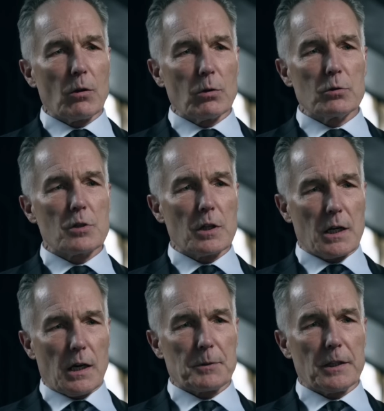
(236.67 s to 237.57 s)
no perdamos la
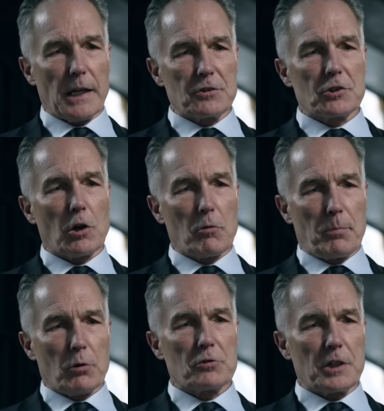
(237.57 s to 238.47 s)
copa ante el
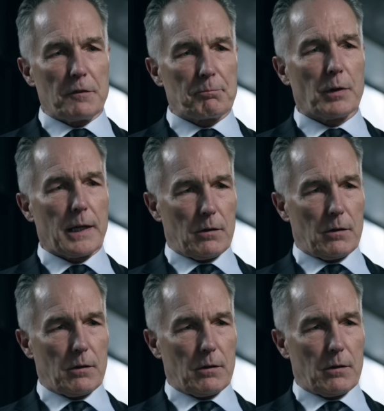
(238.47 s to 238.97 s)
fanfarrón del jefe